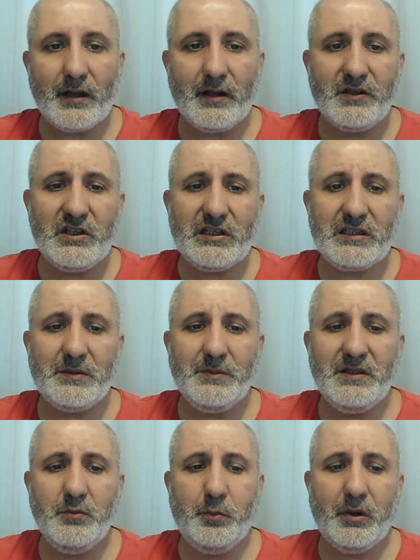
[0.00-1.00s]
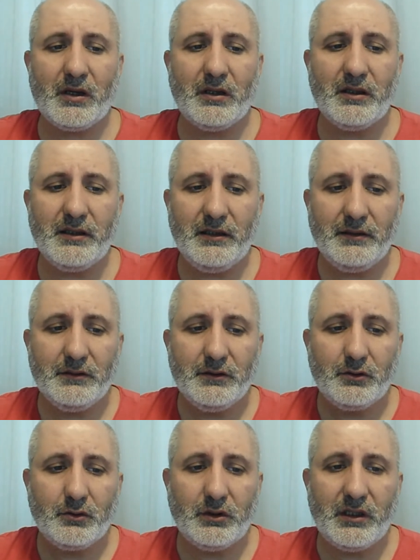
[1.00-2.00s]
Açıkçası biz bu paraları
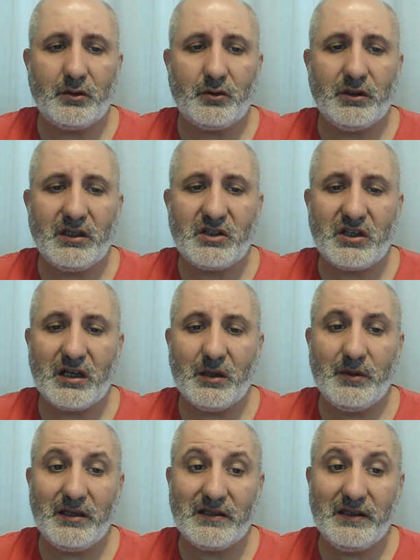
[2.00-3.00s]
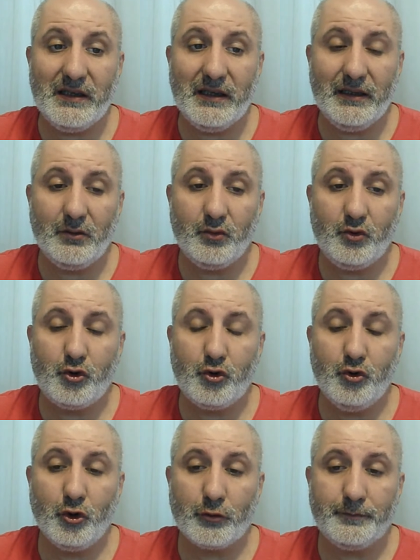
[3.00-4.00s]
kolay kolay çıkamayız diye
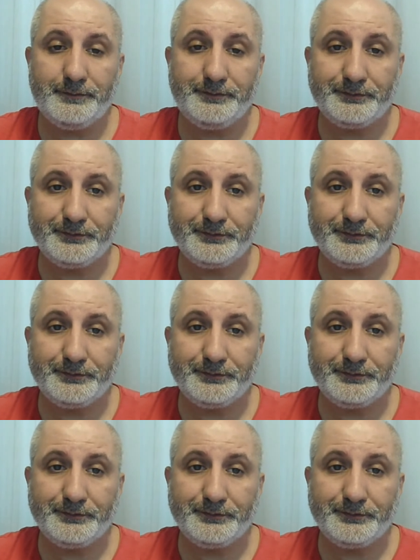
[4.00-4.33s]
düşünüyorum.